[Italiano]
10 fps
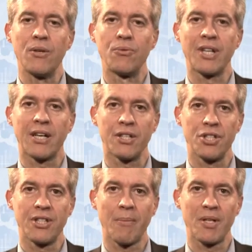una
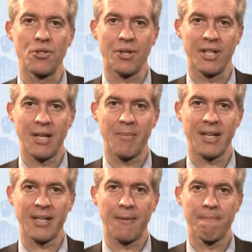crescita maggiore in
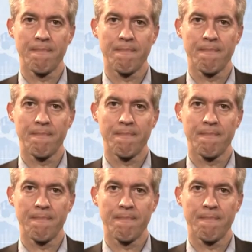America.